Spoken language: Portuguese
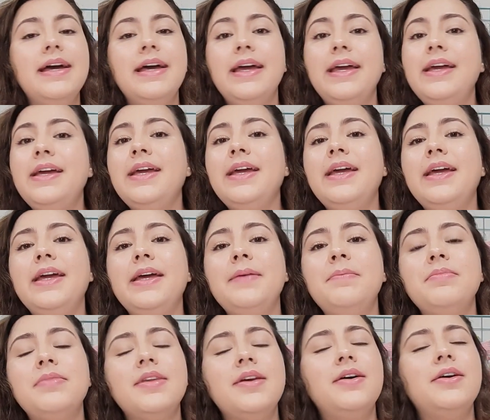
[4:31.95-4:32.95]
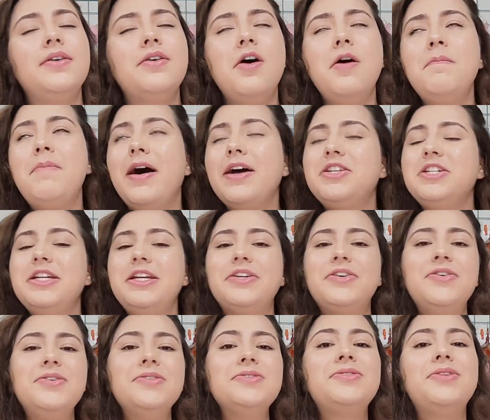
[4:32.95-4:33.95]
e compartilhe
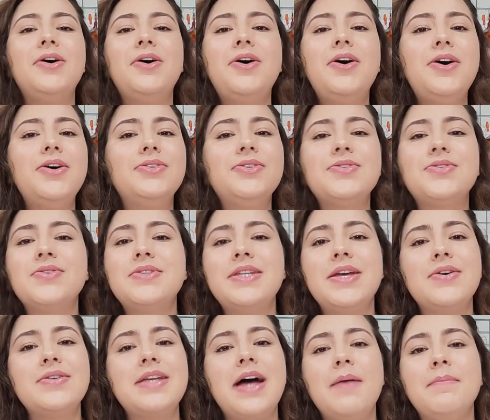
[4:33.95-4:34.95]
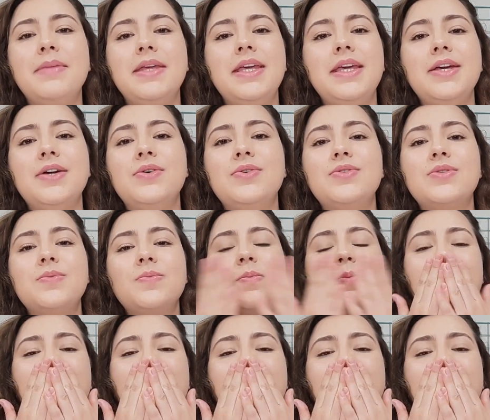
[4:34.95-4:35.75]
com todos os seus amigos.